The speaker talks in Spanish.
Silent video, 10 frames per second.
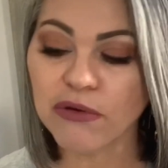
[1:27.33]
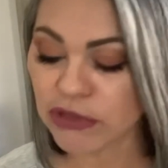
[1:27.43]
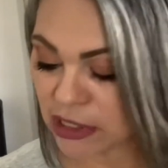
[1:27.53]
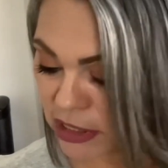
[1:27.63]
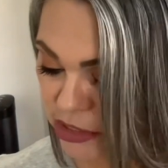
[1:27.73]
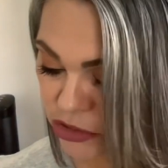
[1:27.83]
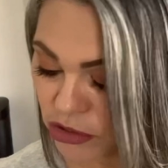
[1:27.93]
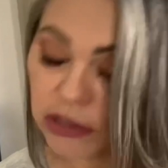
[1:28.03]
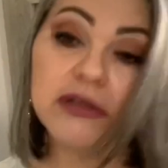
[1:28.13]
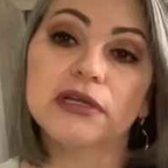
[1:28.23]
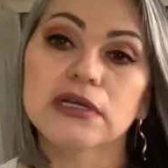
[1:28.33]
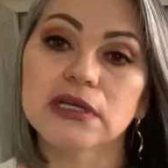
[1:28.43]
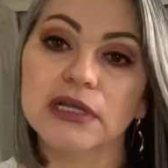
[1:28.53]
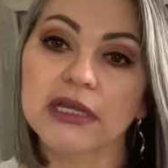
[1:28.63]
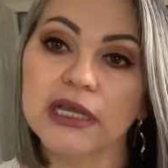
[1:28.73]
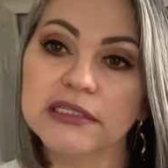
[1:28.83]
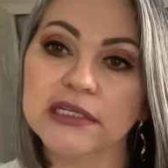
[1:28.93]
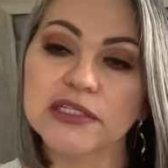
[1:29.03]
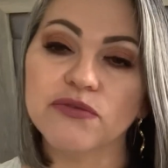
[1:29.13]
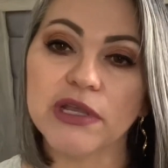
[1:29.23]
utilizo
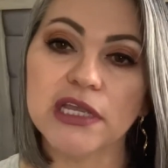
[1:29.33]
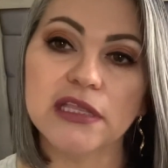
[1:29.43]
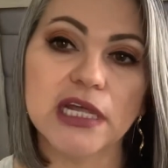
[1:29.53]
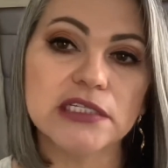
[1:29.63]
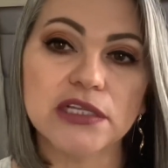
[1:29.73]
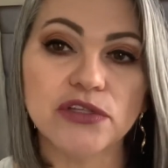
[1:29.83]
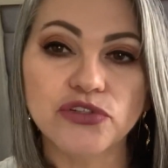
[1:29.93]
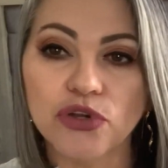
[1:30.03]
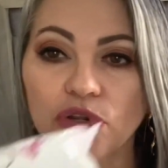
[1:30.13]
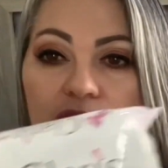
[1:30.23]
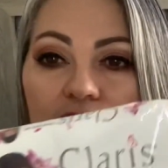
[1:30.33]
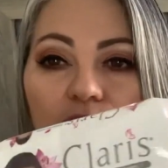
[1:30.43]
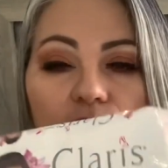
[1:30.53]
estas toallitas. Yo no tengo